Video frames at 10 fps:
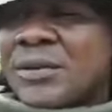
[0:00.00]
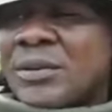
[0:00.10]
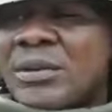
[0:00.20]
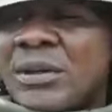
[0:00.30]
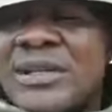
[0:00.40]
euh,
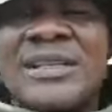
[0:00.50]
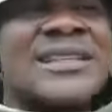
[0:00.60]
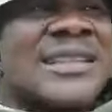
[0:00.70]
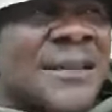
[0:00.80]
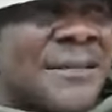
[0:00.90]

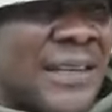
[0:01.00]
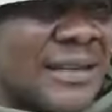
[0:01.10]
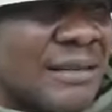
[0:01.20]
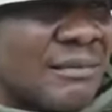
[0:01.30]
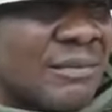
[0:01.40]
civils
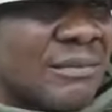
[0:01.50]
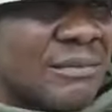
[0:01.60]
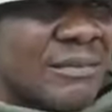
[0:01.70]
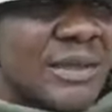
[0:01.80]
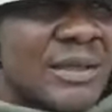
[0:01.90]

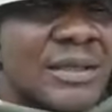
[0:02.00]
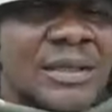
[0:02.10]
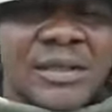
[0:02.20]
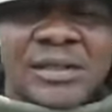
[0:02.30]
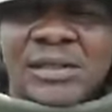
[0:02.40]

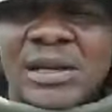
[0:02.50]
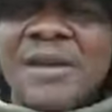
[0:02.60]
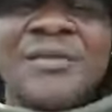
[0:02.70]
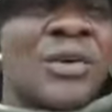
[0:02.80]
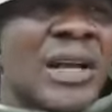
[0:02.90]

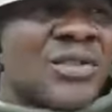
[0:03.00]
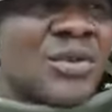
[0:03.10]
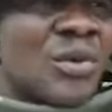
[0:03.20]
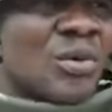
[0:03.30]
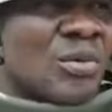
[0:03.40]
en
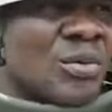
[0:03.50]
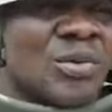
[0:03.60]
violation